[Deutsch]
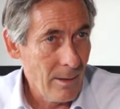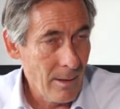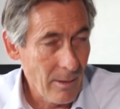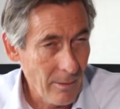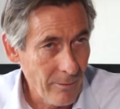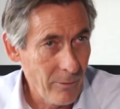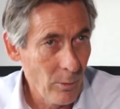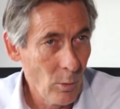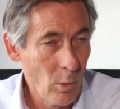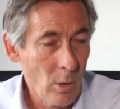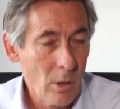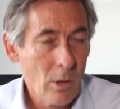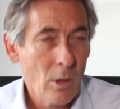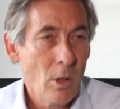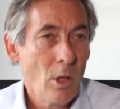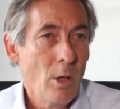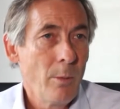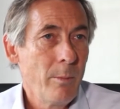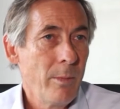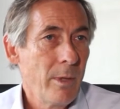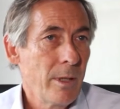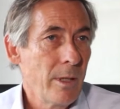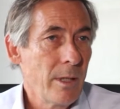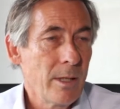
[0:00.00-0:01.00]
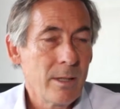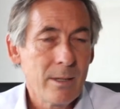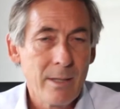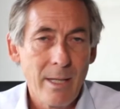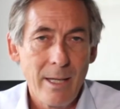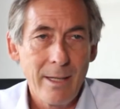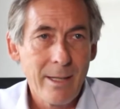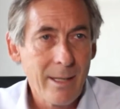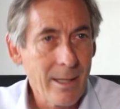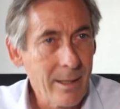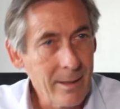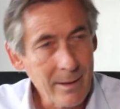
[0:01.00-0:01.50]
hervorkommen. Ich
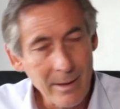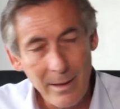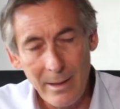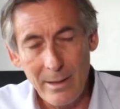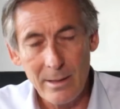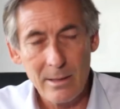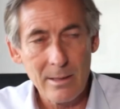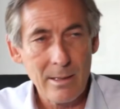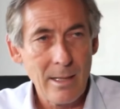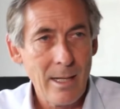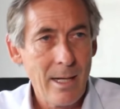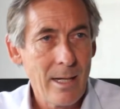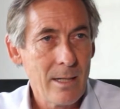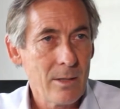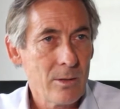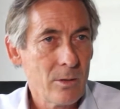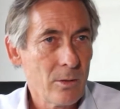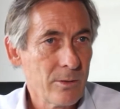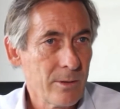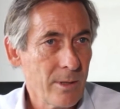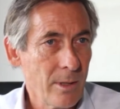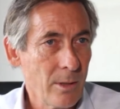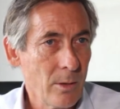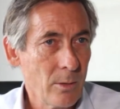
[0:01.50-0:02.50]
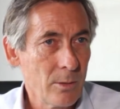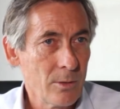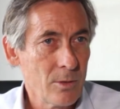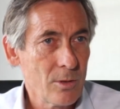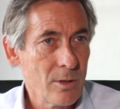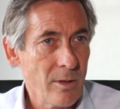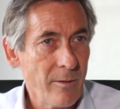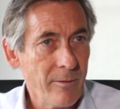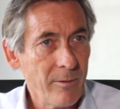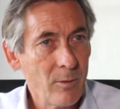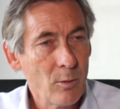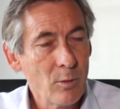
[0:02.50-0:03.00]
denke an
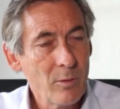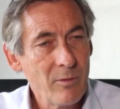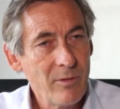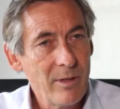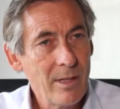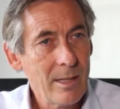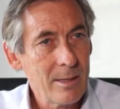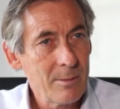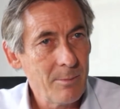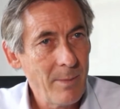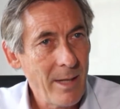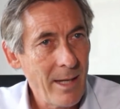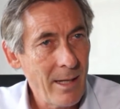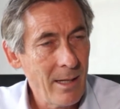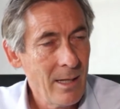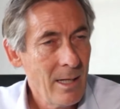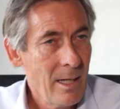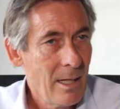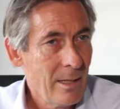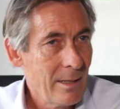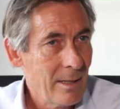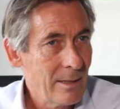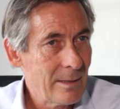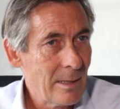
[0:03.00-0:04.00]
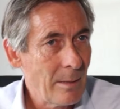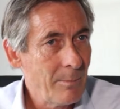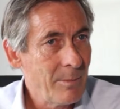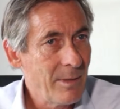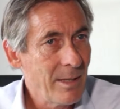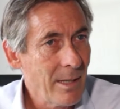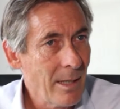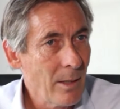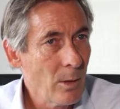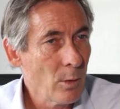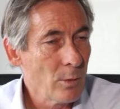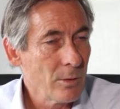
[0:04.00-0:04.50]
Dienstleistungsgenossenschaften und vieles mehr. Deshalb die
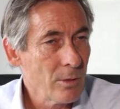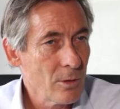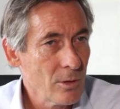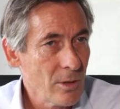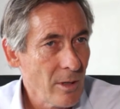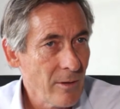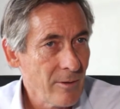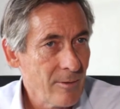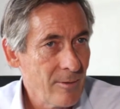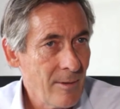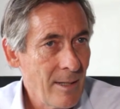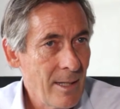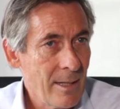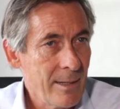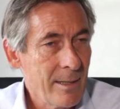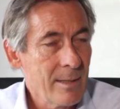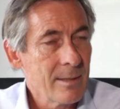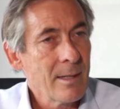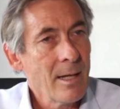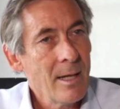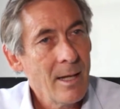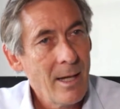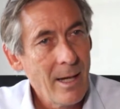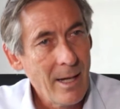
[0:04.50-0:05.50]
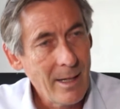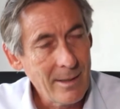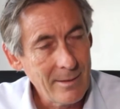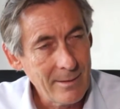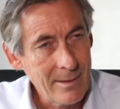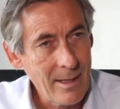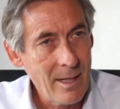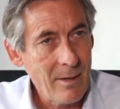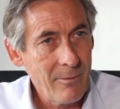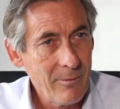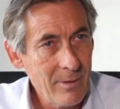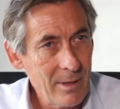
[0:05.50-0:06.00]
Genossenschaftswelt ist ein
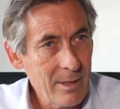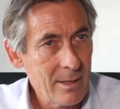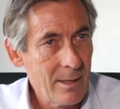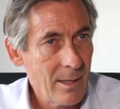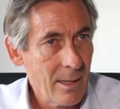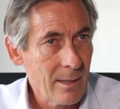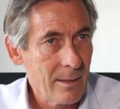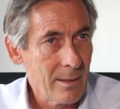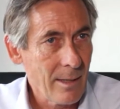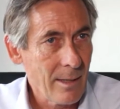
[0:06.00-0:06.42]
sehr wichtiger